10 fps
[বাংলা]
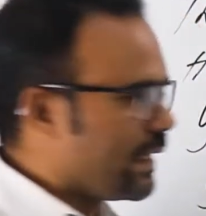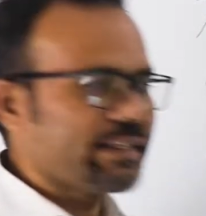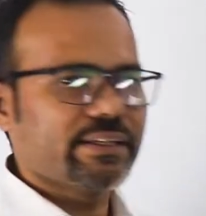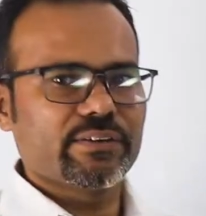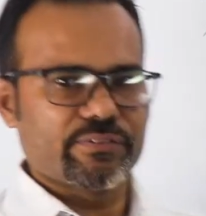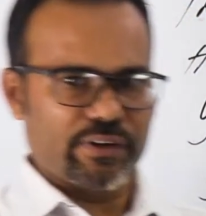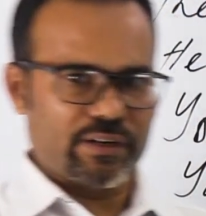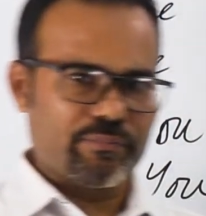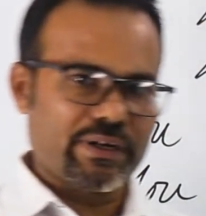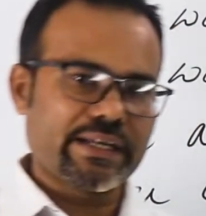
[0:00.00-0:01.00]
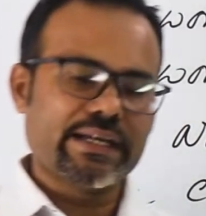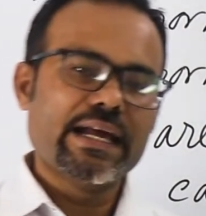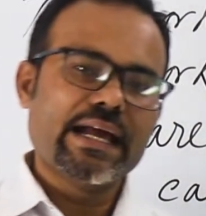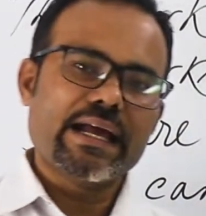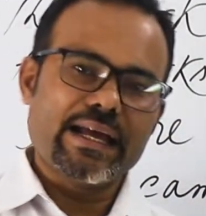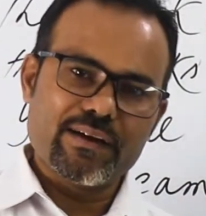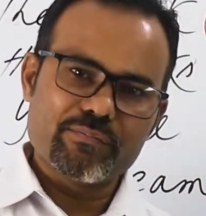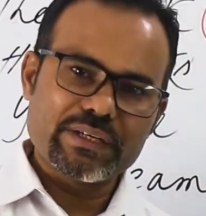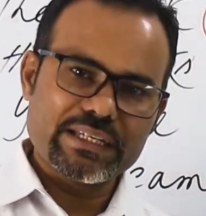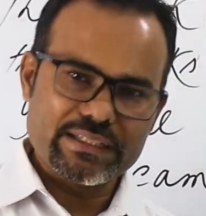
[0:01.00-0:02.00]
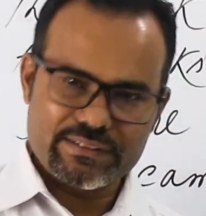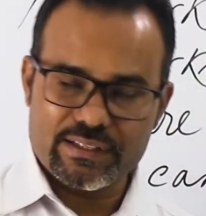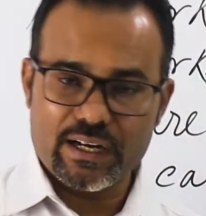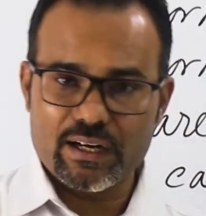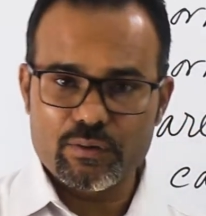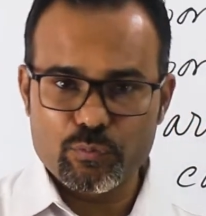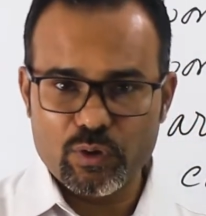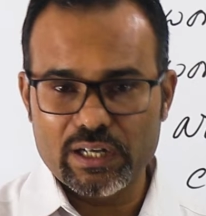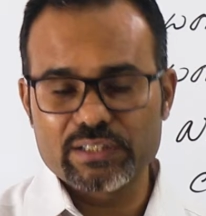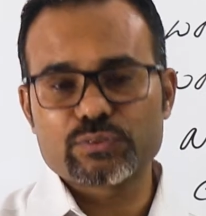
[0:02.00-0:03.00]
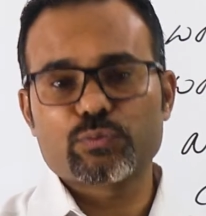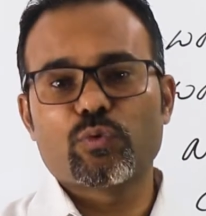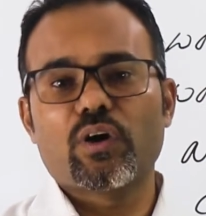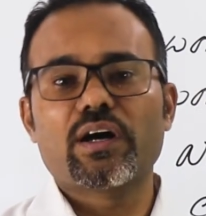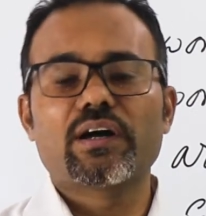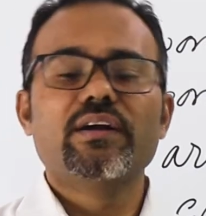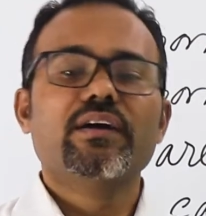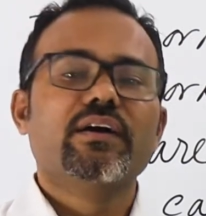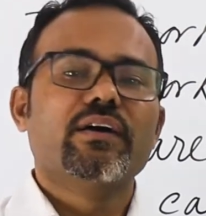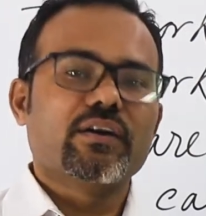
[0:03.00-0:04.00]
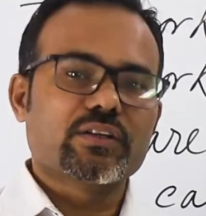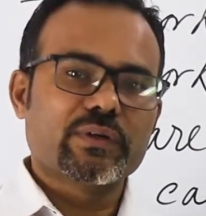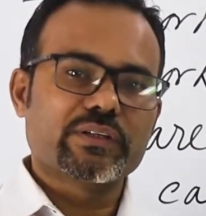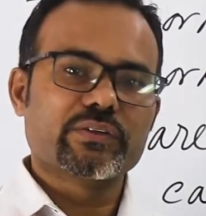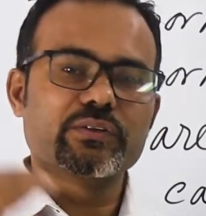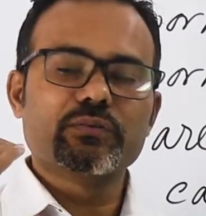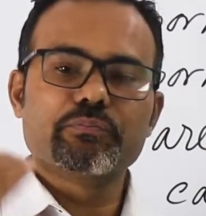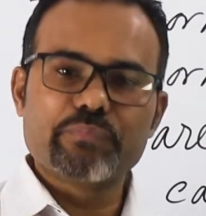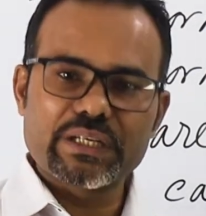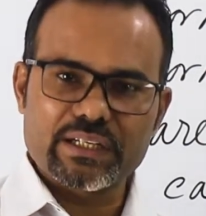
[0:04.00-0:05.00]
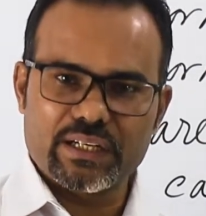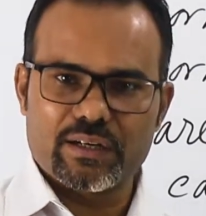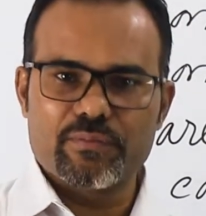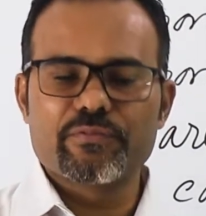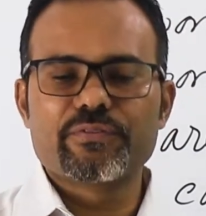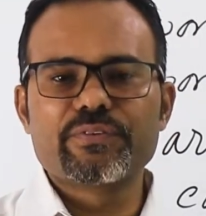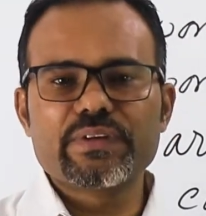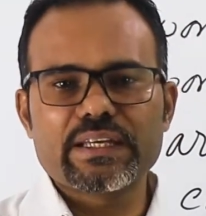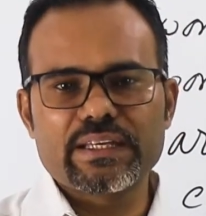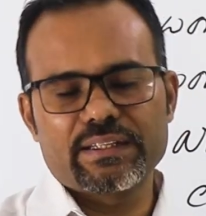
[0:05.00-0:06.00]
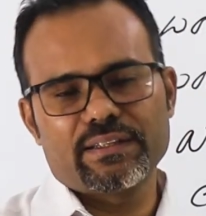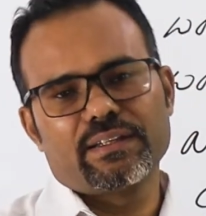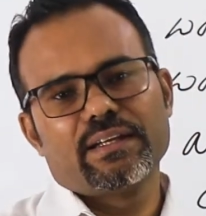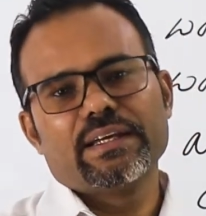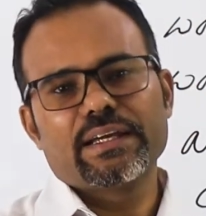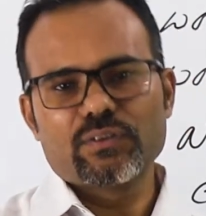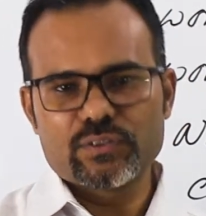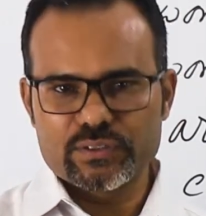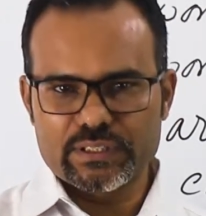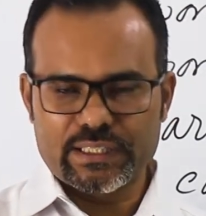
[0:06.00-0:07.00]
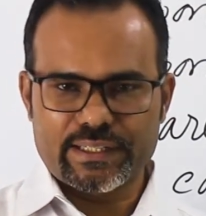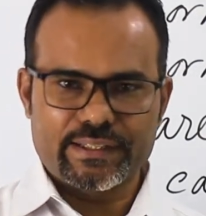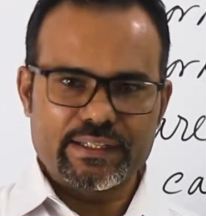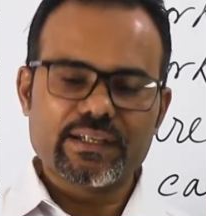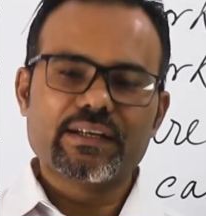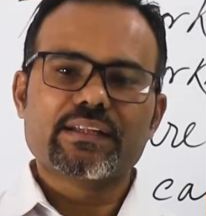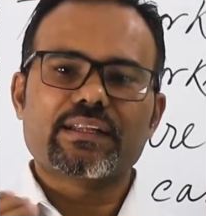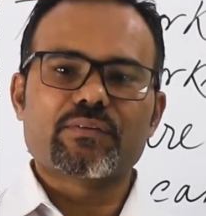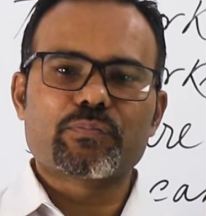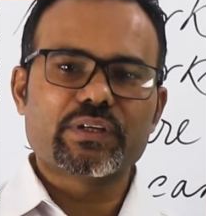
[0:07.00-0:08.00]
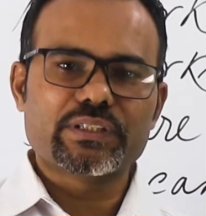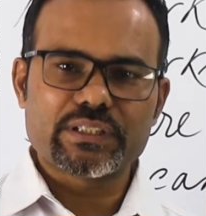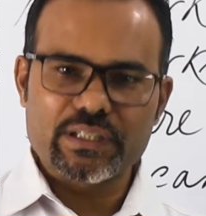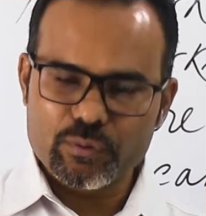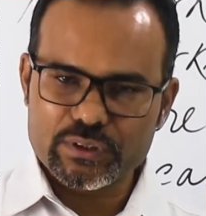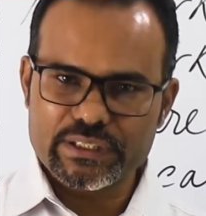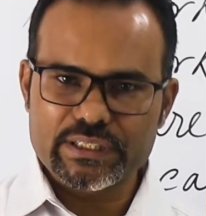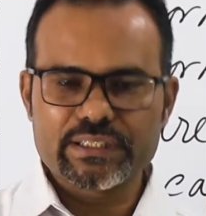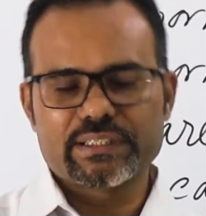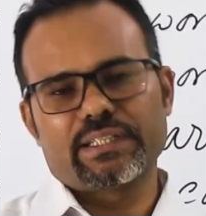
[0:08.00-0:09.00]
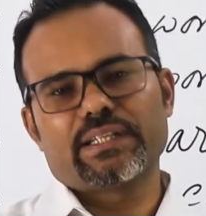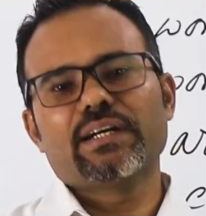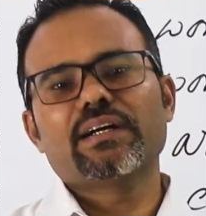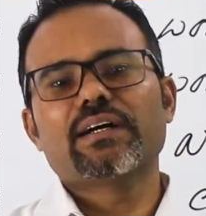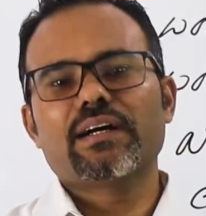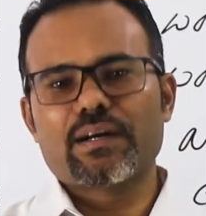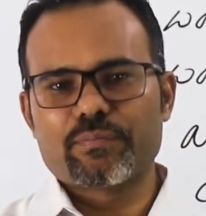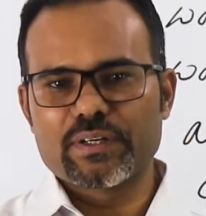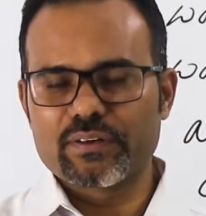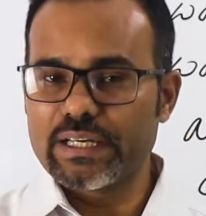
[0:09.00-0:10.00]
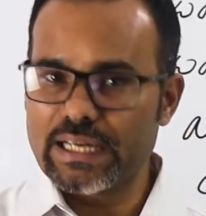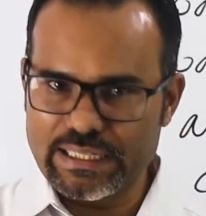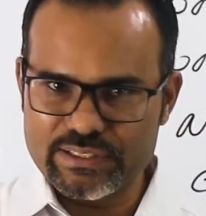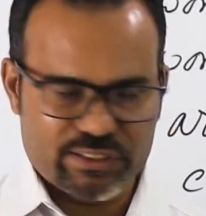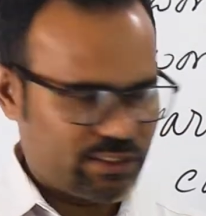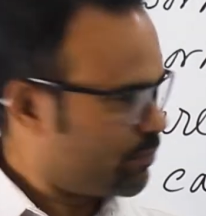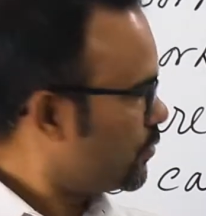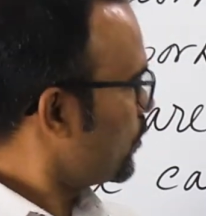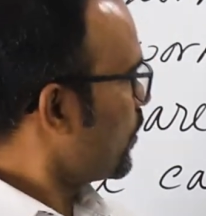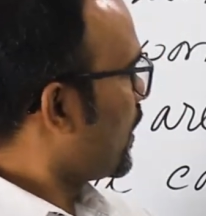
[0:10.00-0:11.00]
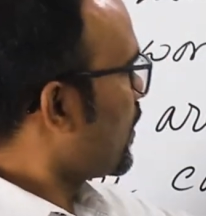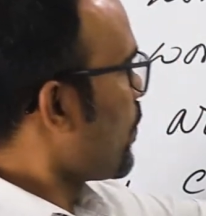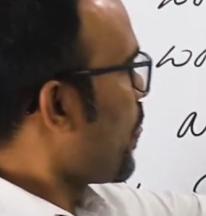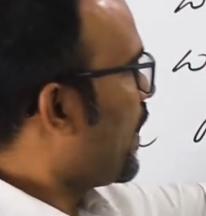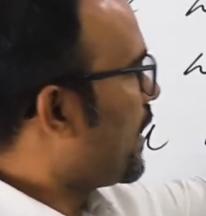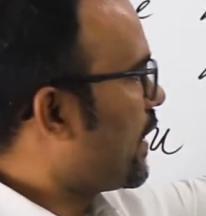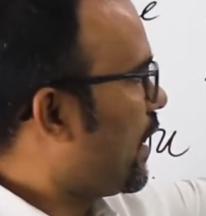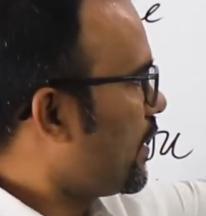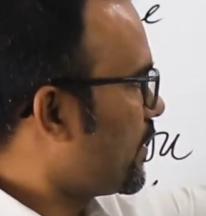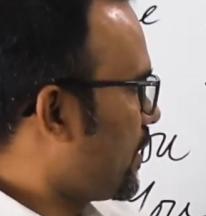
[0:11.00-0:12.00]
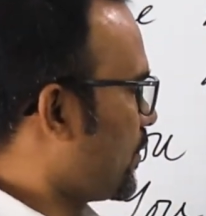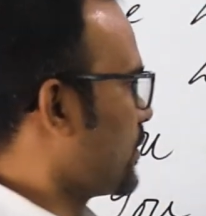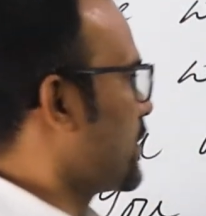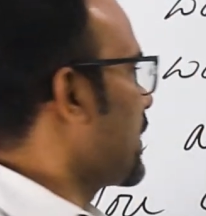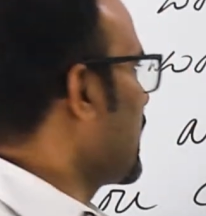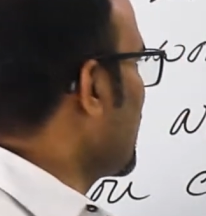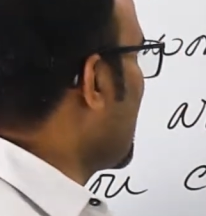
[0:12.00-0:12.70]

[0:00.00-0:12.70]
লিঙ্কিং ভার্ব মানে এম ইজ আর ওয়াজ ওয়ার্ক অথবা ধরুন বিক্ষাম ফিল এগুলো যদি থাকে তারপরে যেটা বসে সেটা আপনার হয় অ্যাজেকটিভ সুতরাং এই হার্ডটা হচ্ছে এখানে